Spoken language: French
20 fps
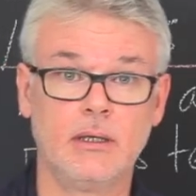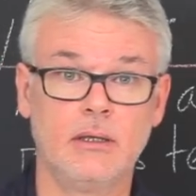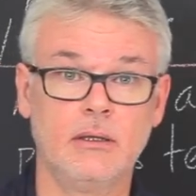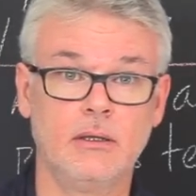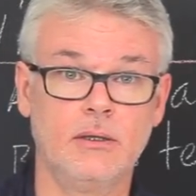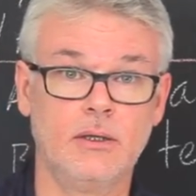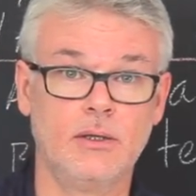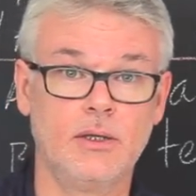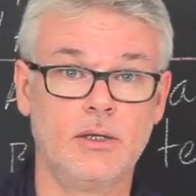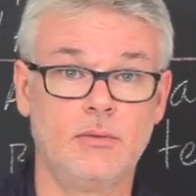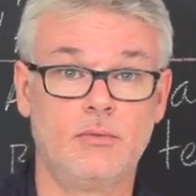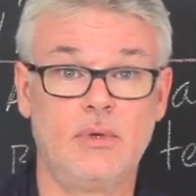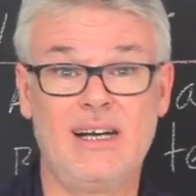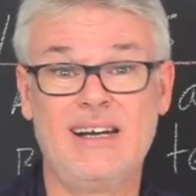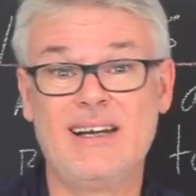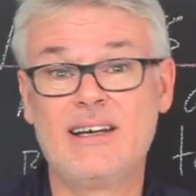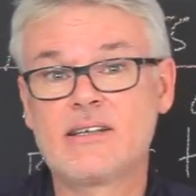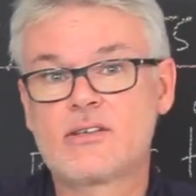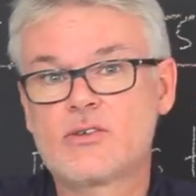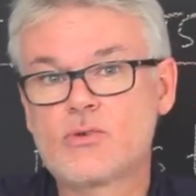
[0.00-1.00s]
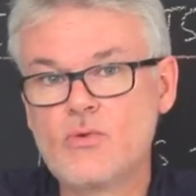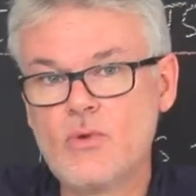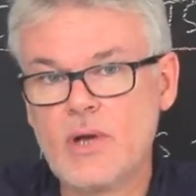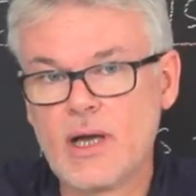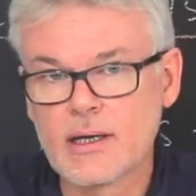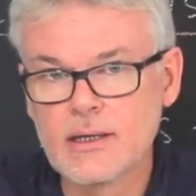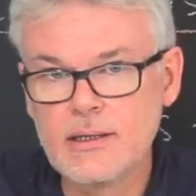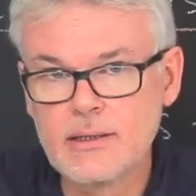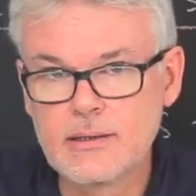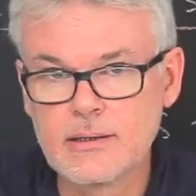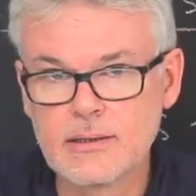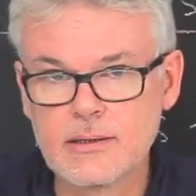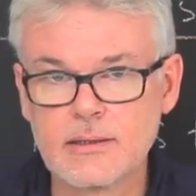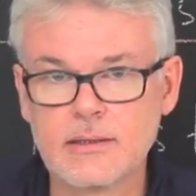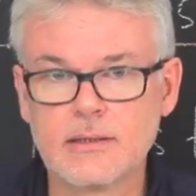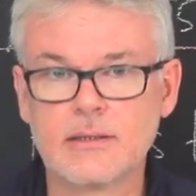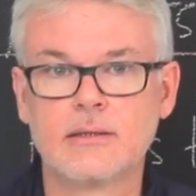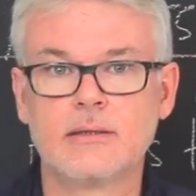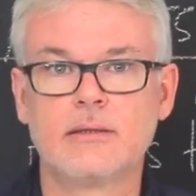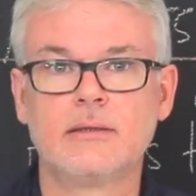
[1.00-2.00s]
Euh,
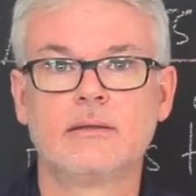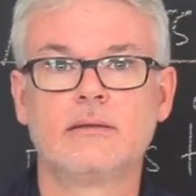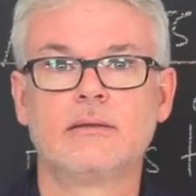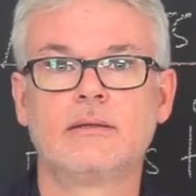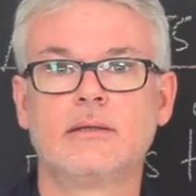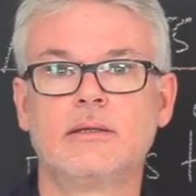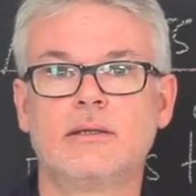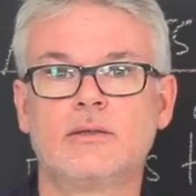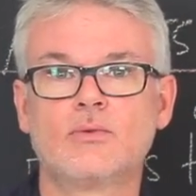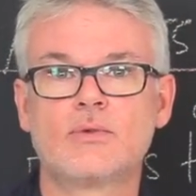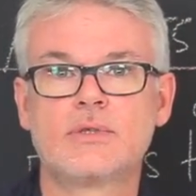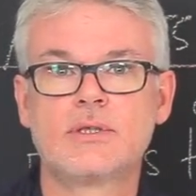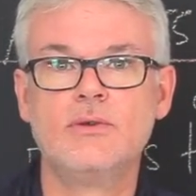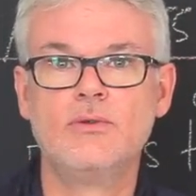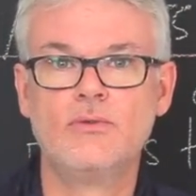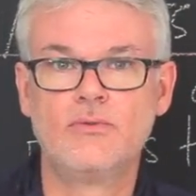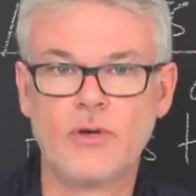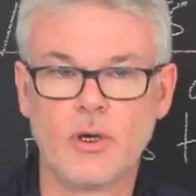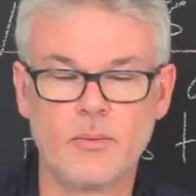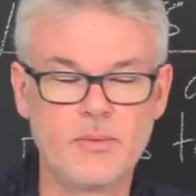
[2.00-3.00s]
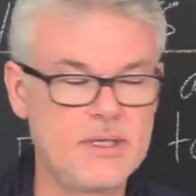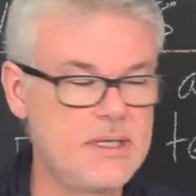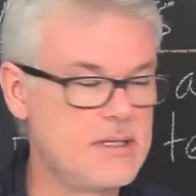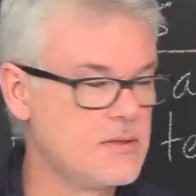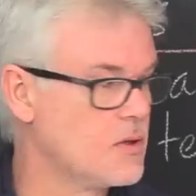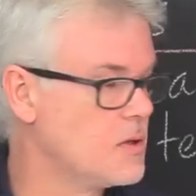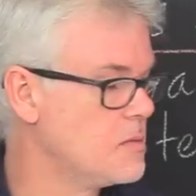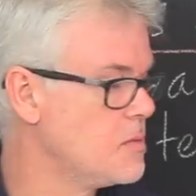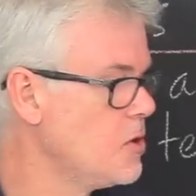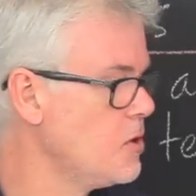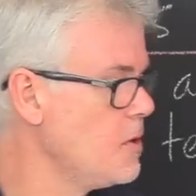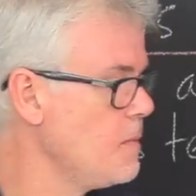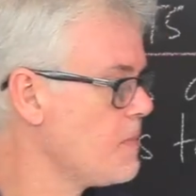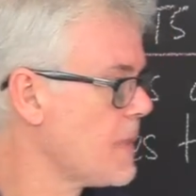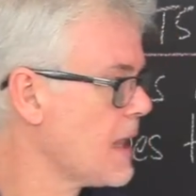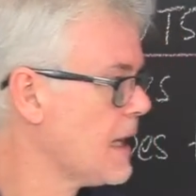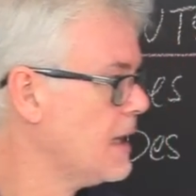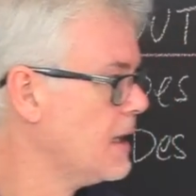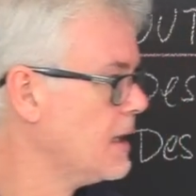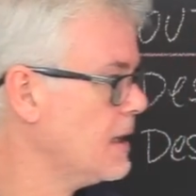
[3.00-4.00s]
l'insularité est aussi une forme d'isolement
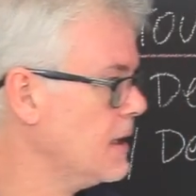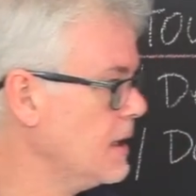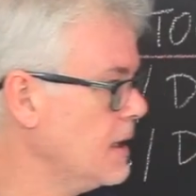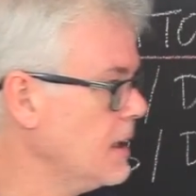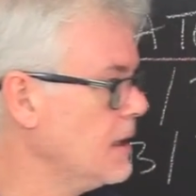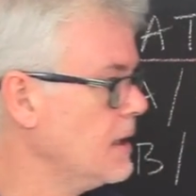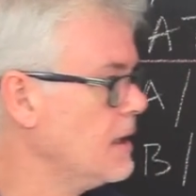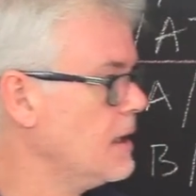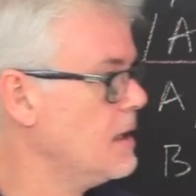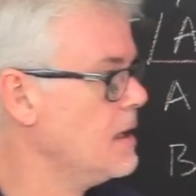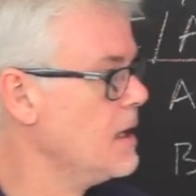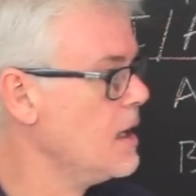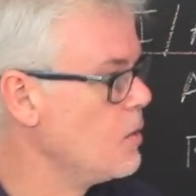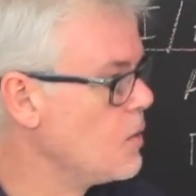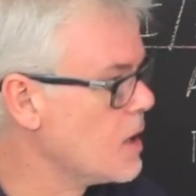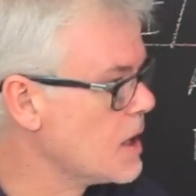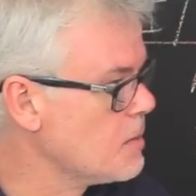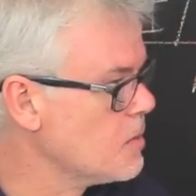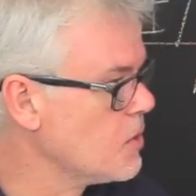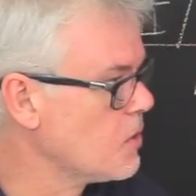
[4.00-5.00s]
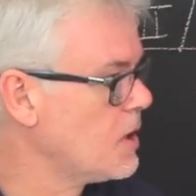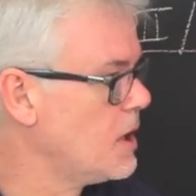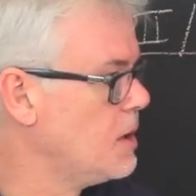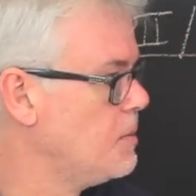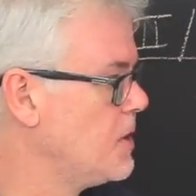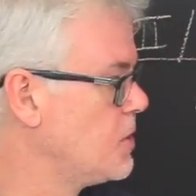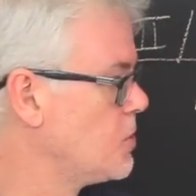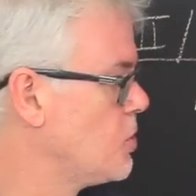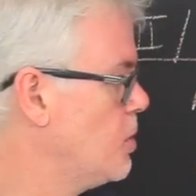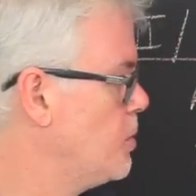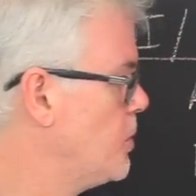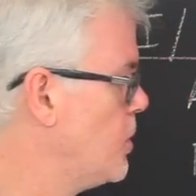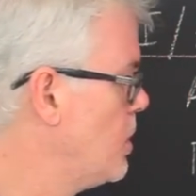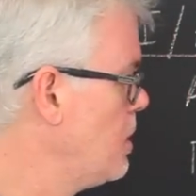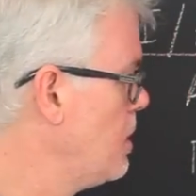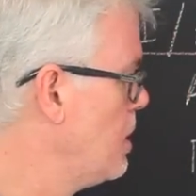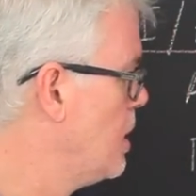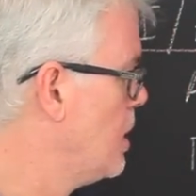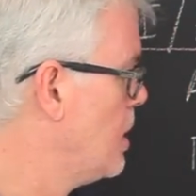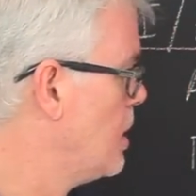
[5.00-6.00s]
et l'éloignement de la
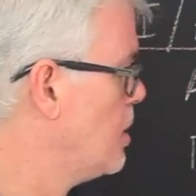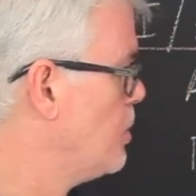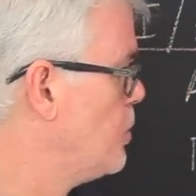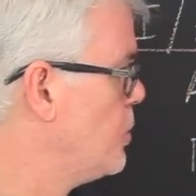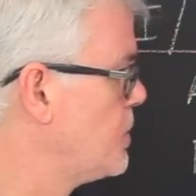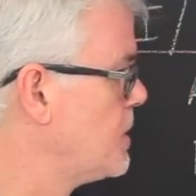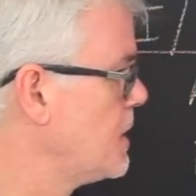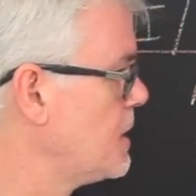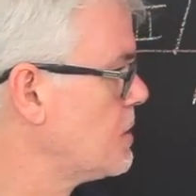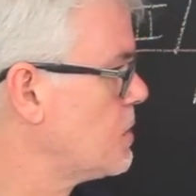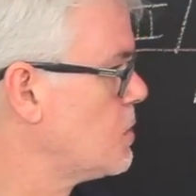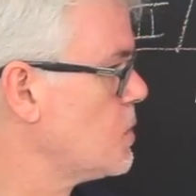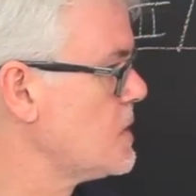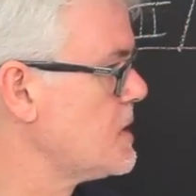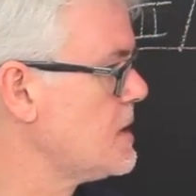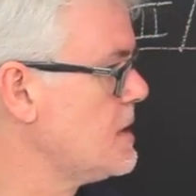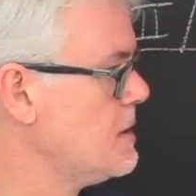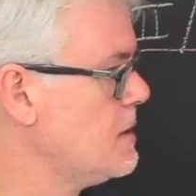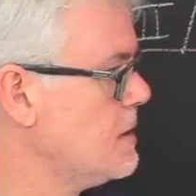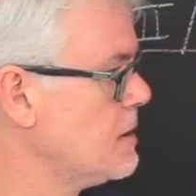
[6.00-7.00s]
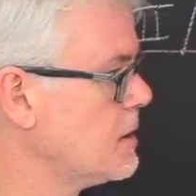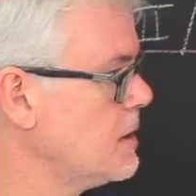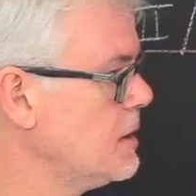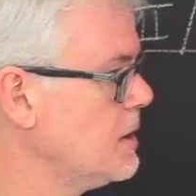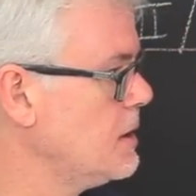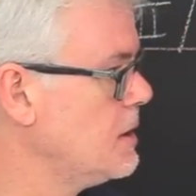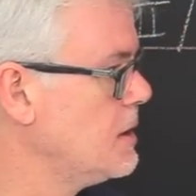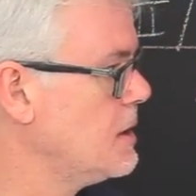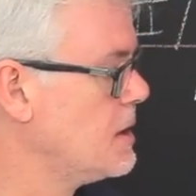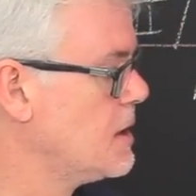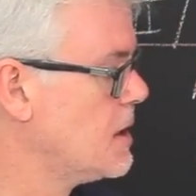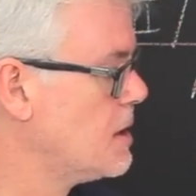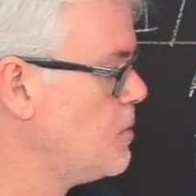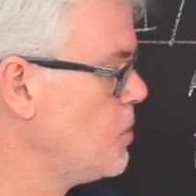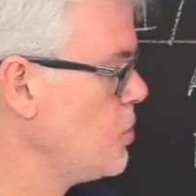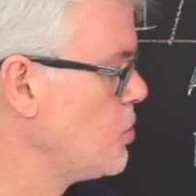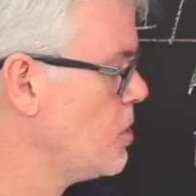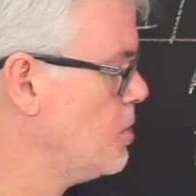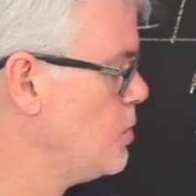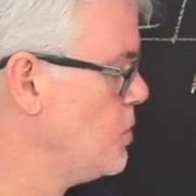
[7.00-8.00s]
métropole peut être considéré
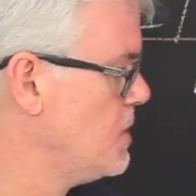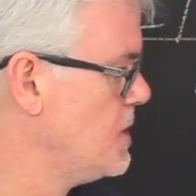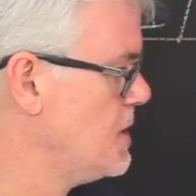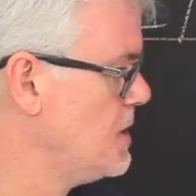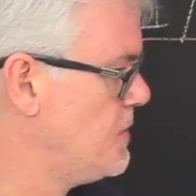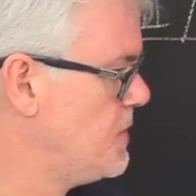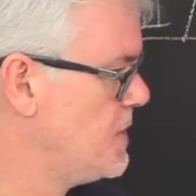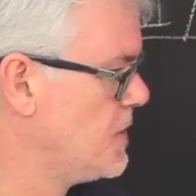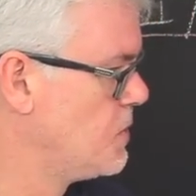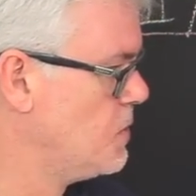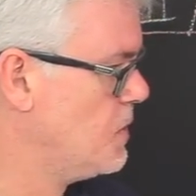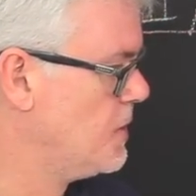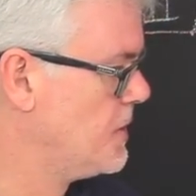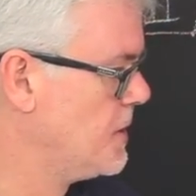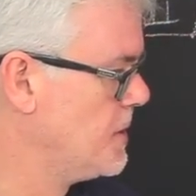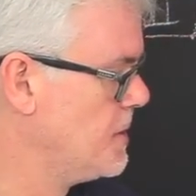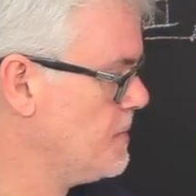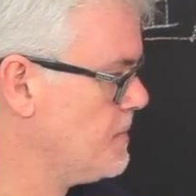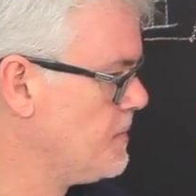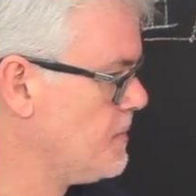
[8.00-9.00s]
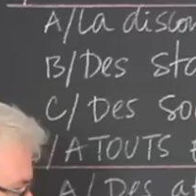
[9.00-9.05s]
également comme une difficulté.